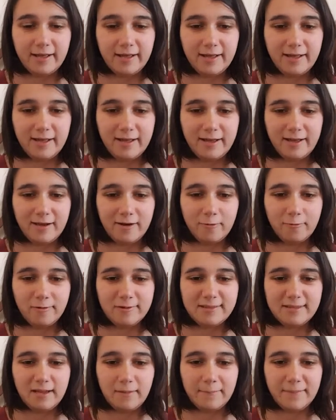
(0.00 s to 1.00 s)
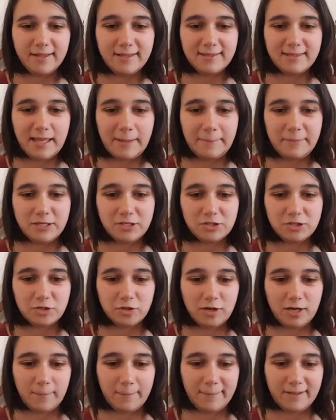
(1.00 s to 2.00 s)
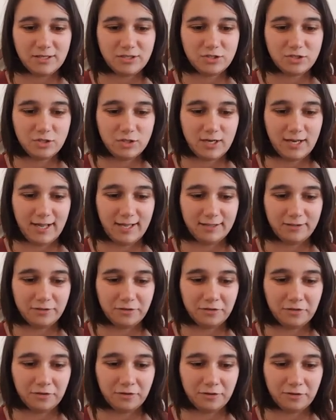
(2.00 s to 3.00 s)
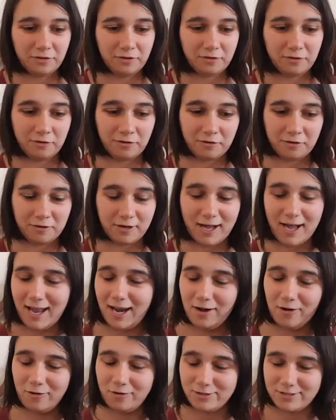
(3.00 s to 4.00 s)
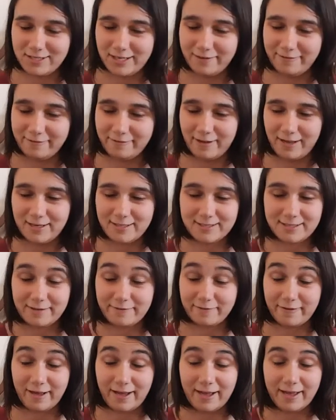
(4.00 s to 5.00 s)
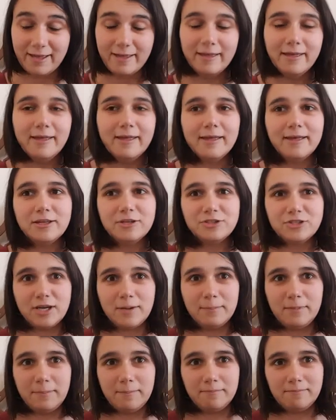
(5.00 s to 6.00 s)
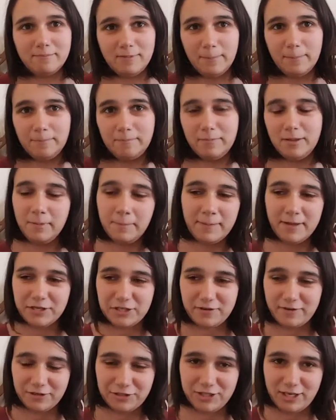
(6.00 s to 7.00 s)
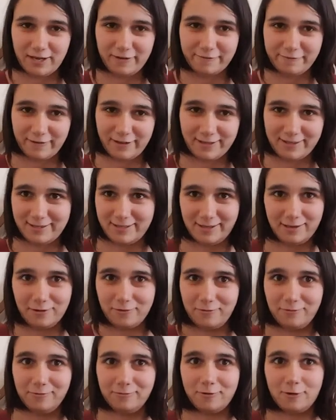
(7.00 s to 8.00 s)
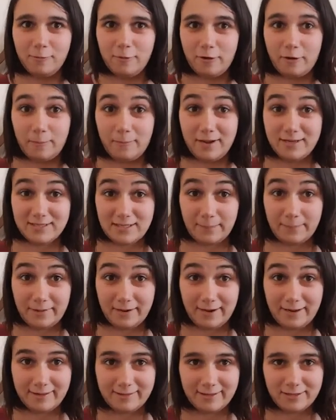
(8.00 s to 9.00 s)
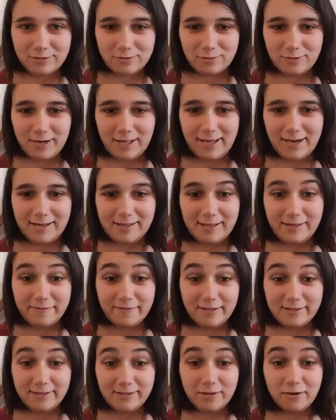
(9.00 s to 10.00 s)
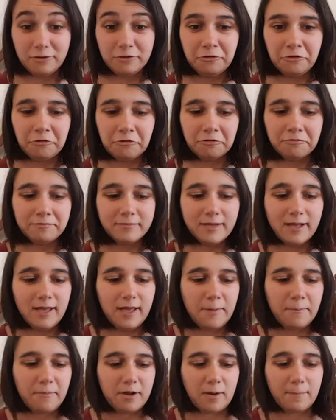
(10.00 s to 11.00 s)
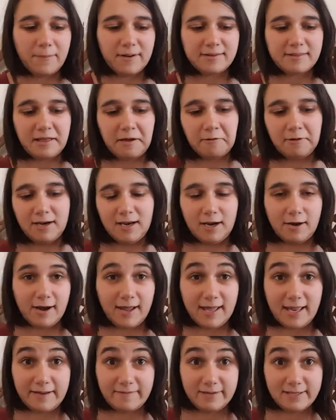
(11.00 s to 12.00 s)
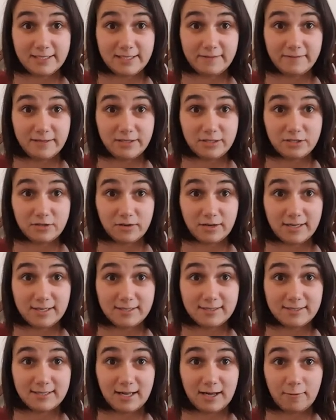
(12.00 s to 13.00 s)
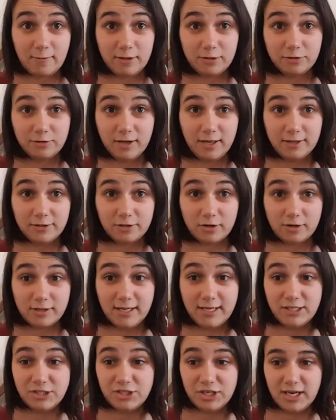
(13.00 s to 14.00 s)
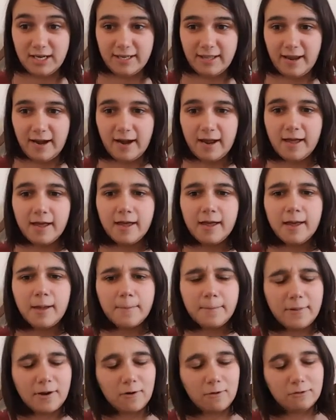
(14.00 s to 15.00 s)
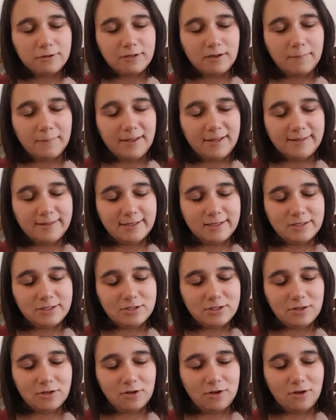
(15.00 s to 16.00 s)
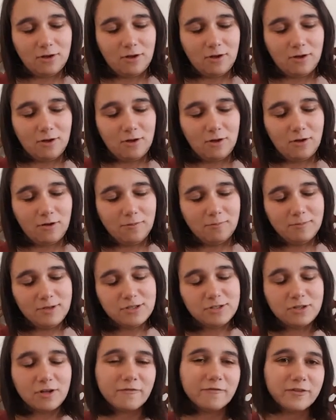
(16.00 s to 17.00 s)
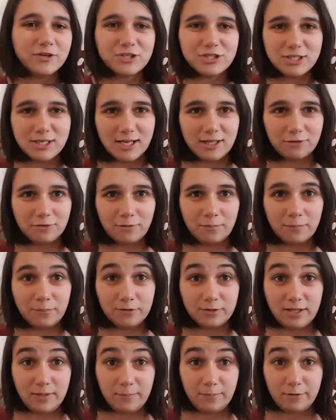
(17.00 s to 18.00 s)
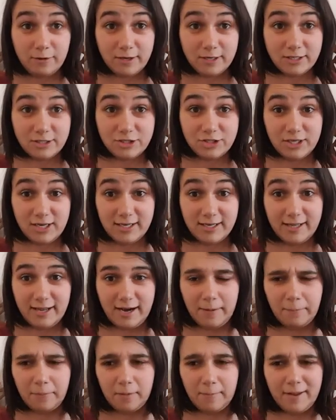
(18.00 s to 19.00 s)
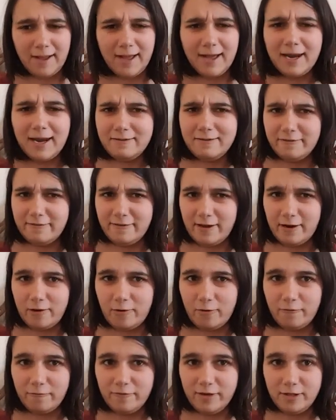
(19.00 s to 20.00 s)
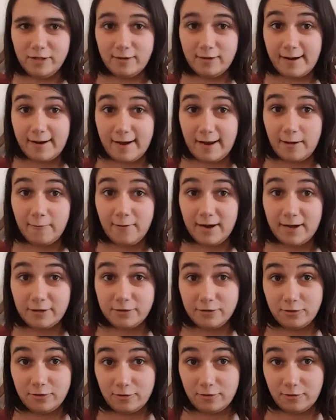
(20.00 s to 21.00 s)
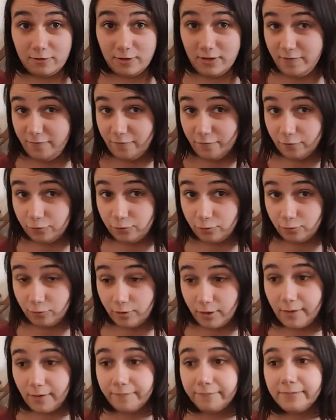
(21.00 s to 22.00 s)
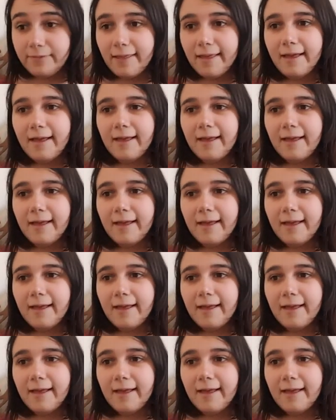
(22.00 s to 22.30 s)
eh, ultimamente mi sto appassionando allo sci- al sci-fi, cioè mi, mi, mi piaceva già infatti come ormai saprete sono una grande fan di Doctor Who, però a parte quello non è che avessi visto chissà quanto altro del genere, però ultimamente sto, mi sto avvicinando un po' di più al genere, poi magari vi farò un video al riguardo in futuro.